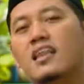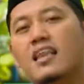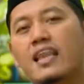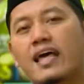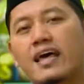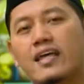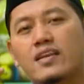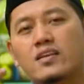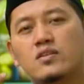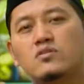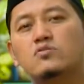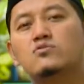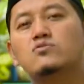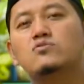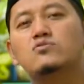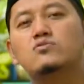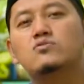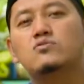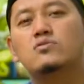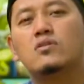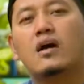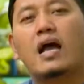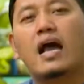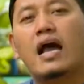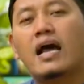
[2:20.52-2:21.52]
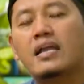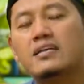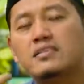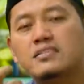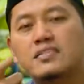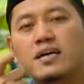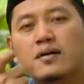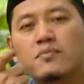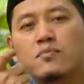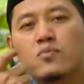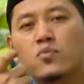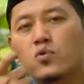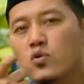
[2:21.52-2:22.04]
lalu
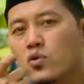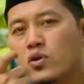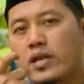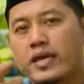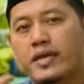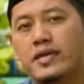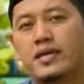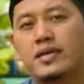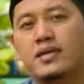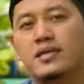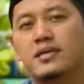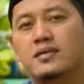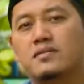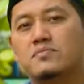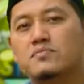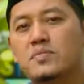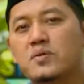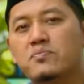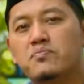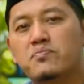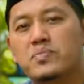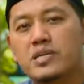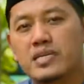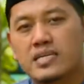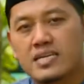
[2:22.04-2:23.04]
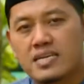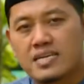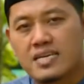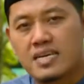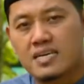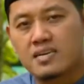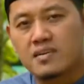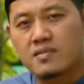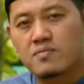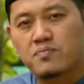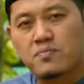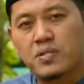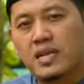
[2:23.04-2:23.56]
anda mulai memberikan
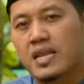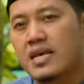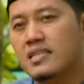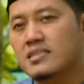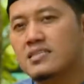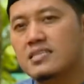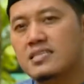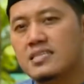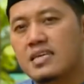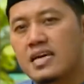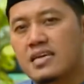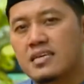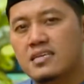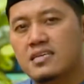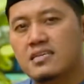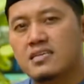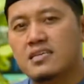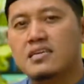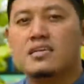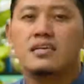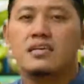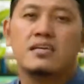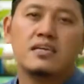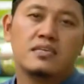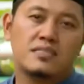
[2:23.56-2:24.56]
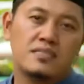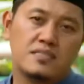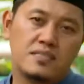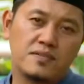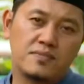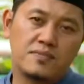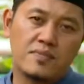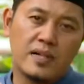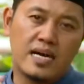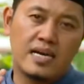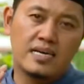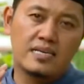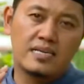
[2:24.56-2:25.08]
pelatihan di
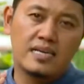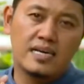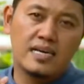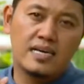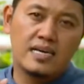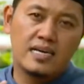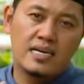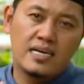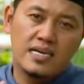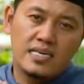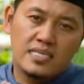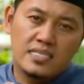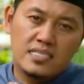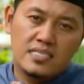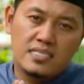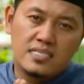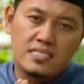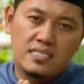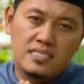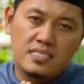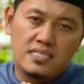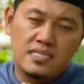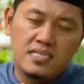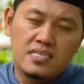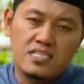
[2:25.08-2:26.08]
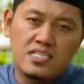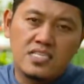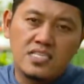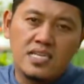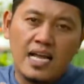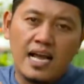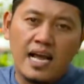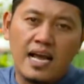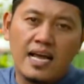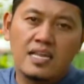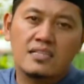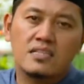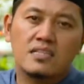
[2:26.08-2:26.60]
mana di
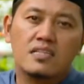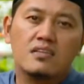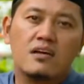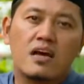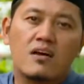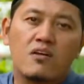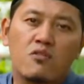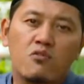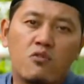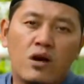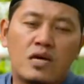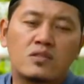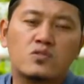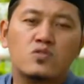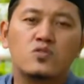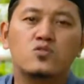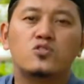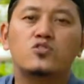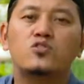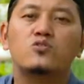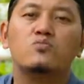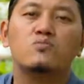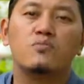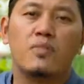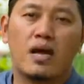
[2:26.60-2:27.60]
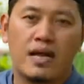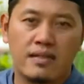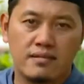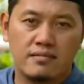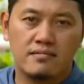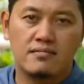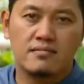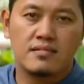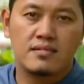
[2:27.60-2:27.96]
saat waktu Jumat.